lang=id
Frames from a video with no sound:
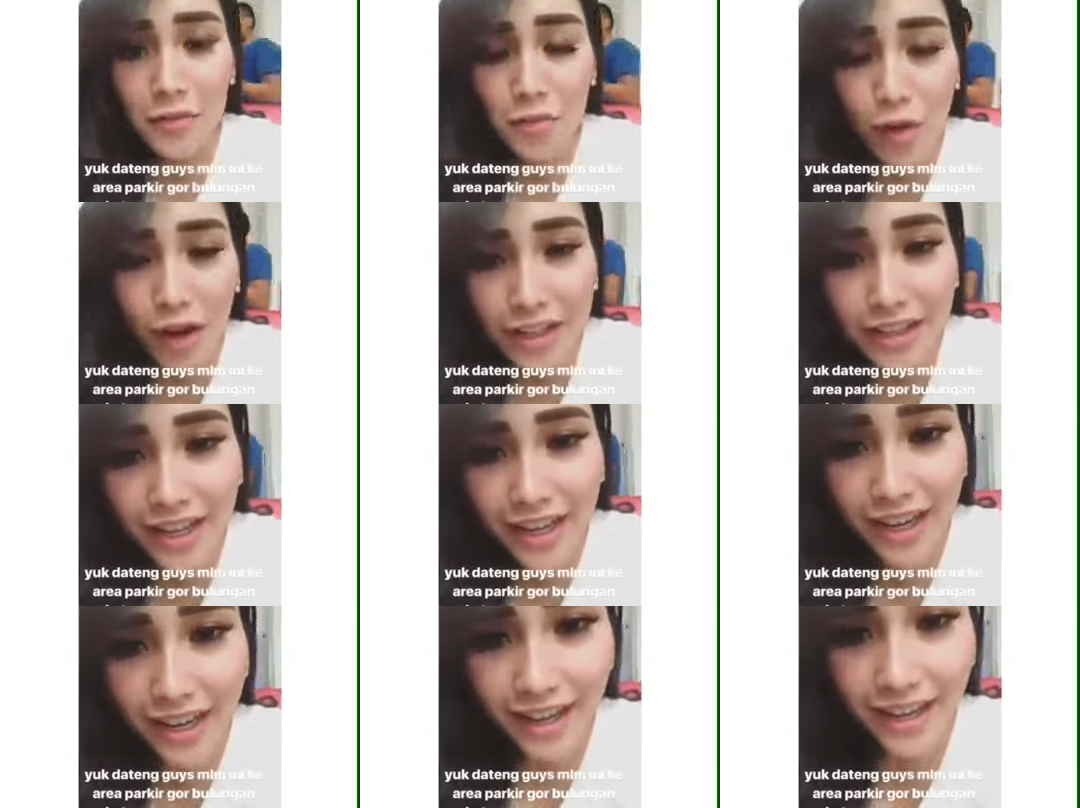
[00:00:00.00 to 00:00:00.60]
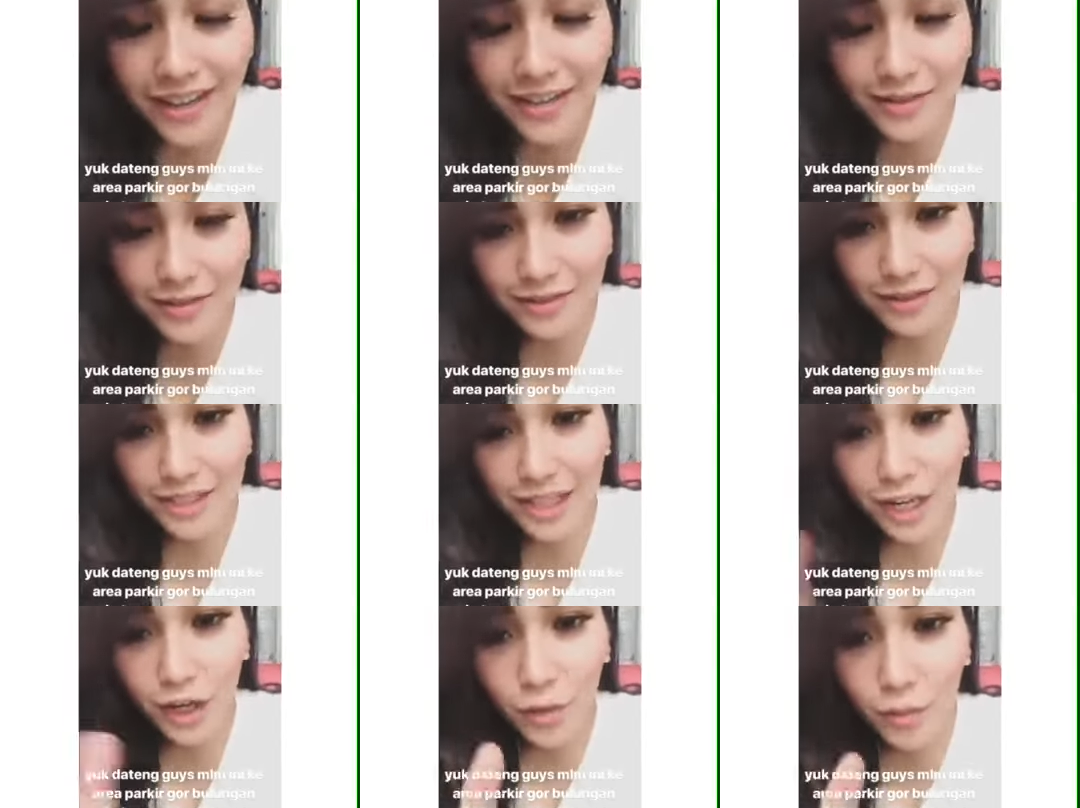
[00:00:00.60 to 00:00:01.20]
Hai semuanya,
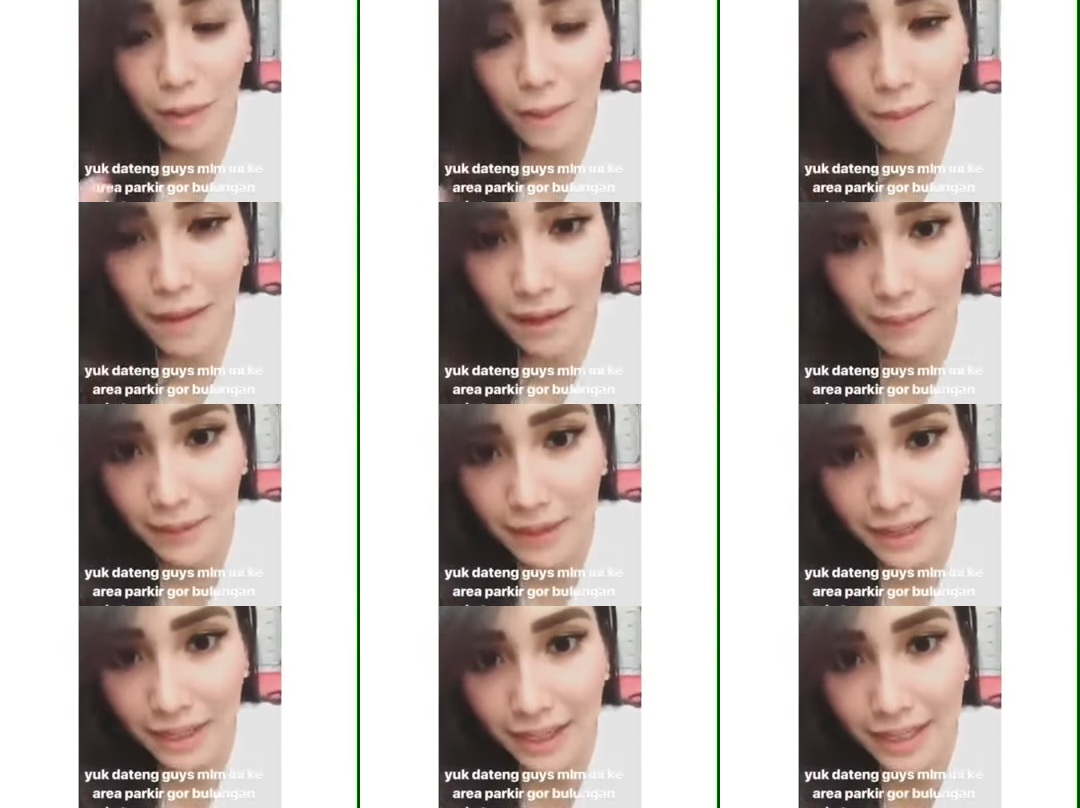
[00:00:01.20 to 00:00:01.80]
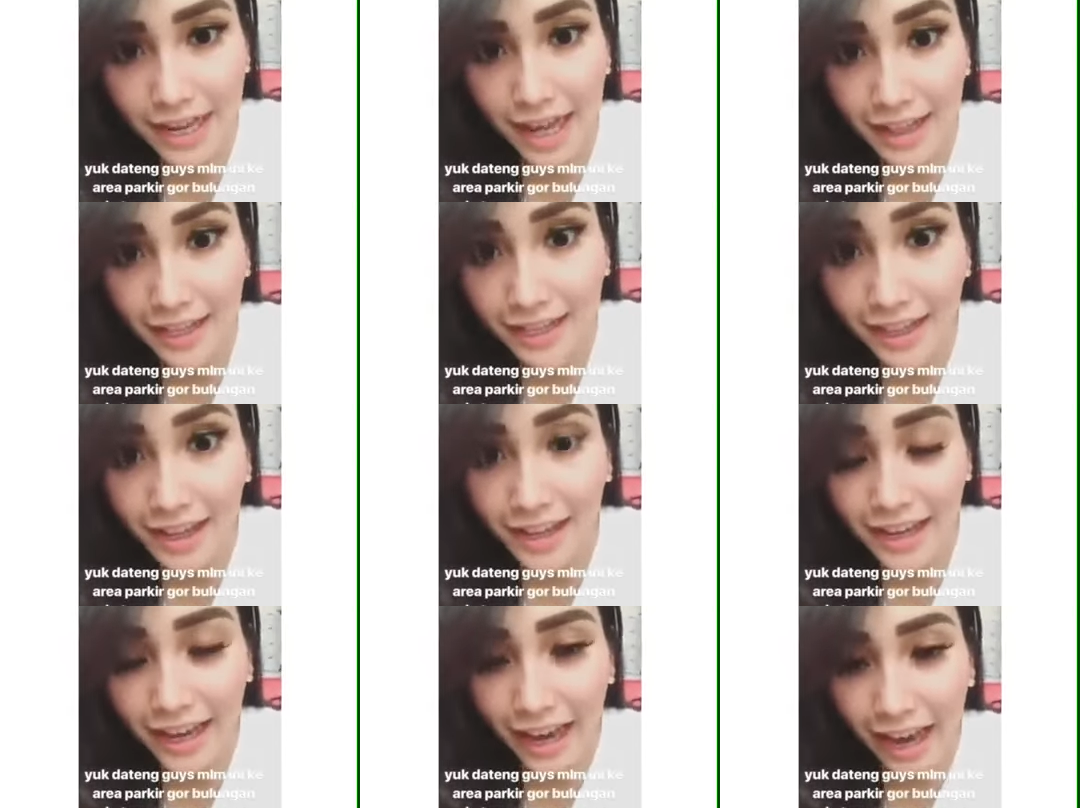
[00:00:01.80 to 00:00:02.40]
jangan lupa malam ini
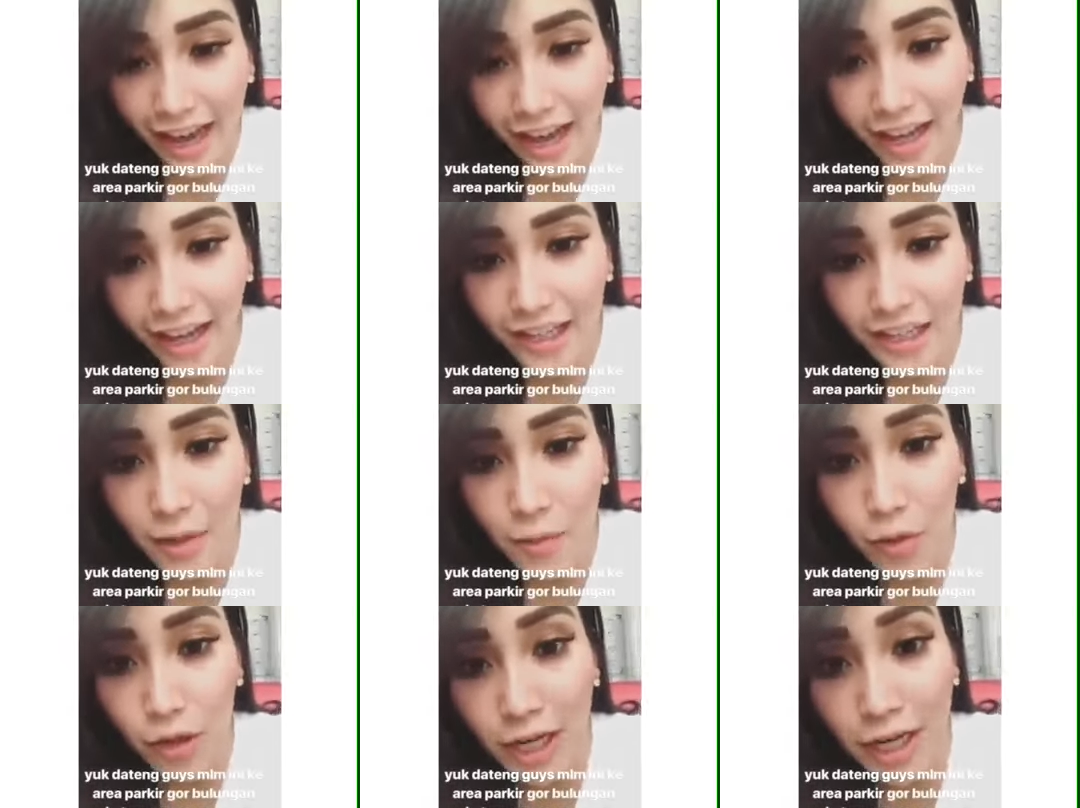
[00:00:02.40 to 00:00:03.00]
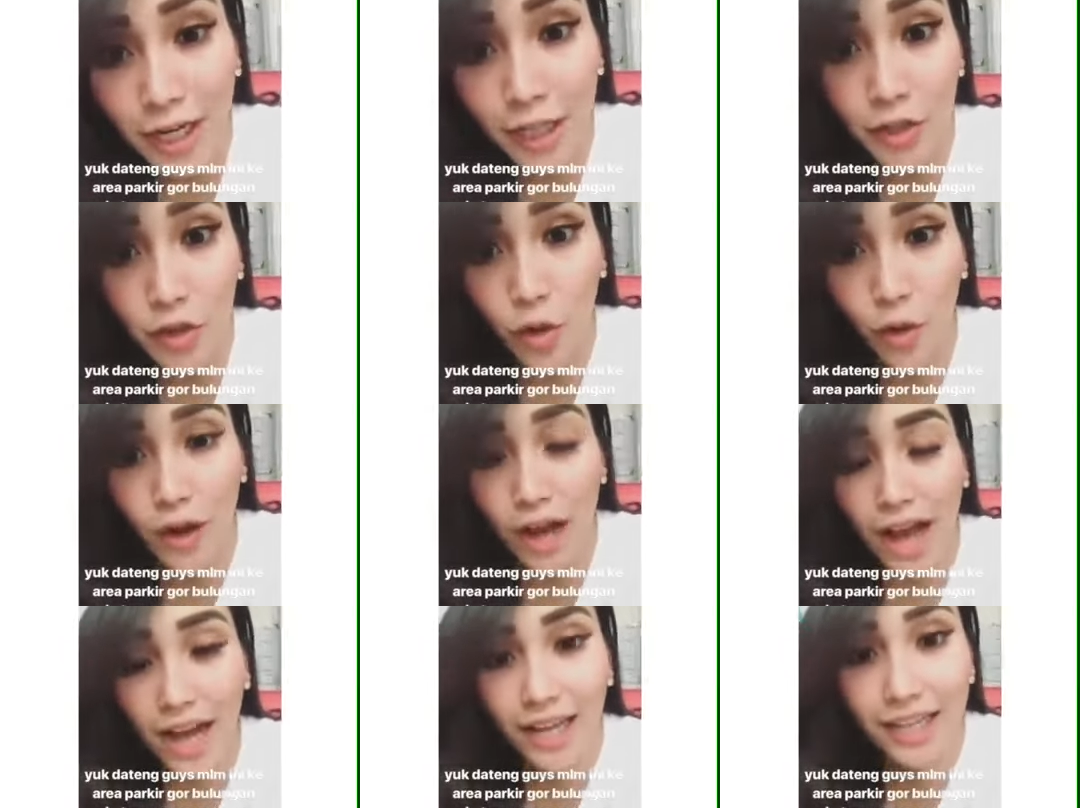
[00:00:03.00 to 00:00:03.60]
datang ya karena Moda dan
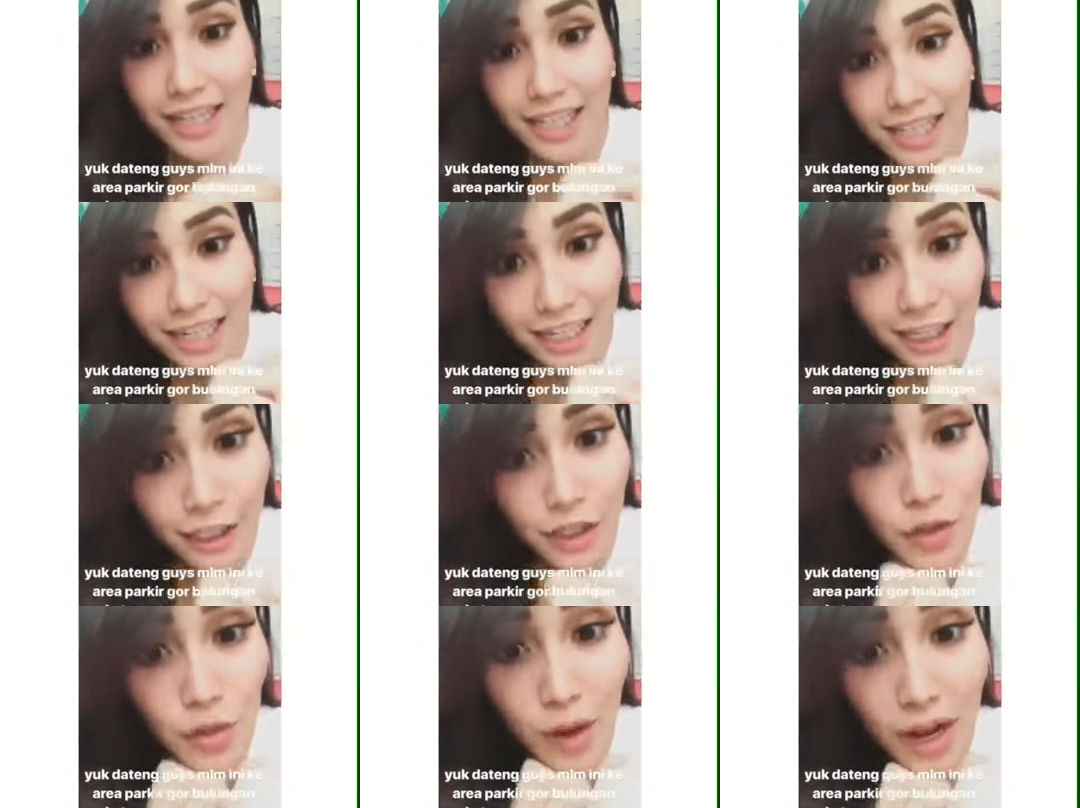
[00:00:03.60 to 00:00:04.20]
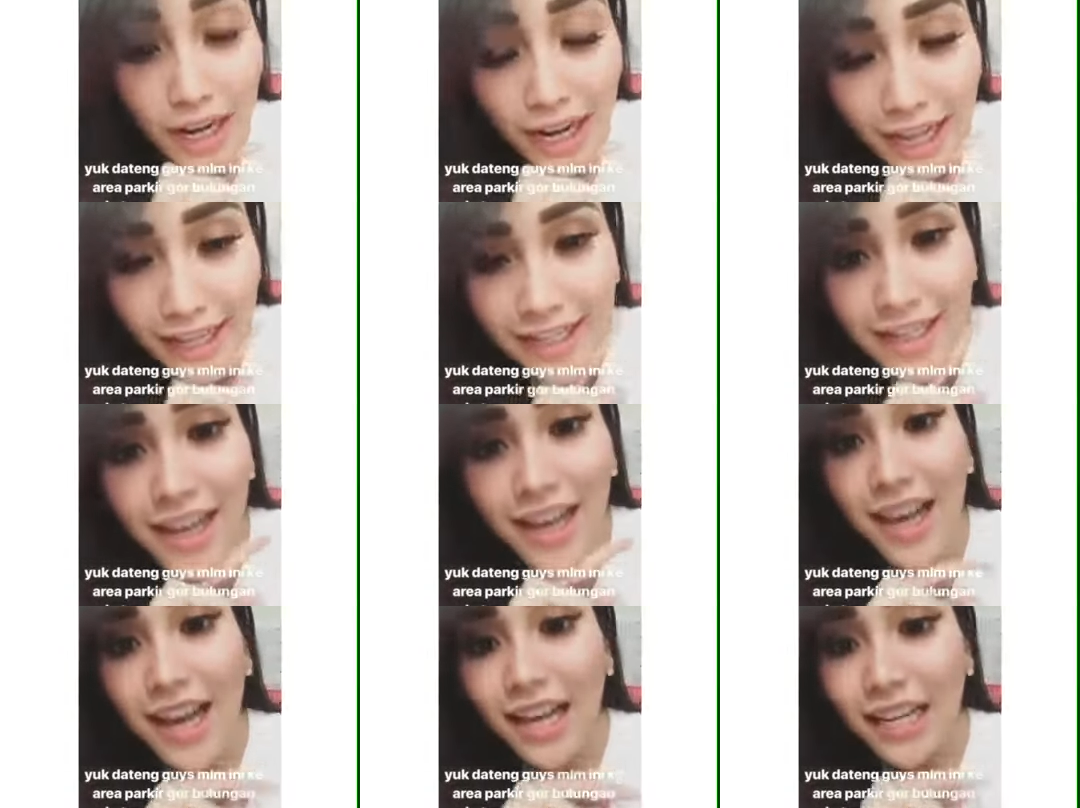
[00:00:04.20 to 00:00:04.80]
Soga akan keliling jualan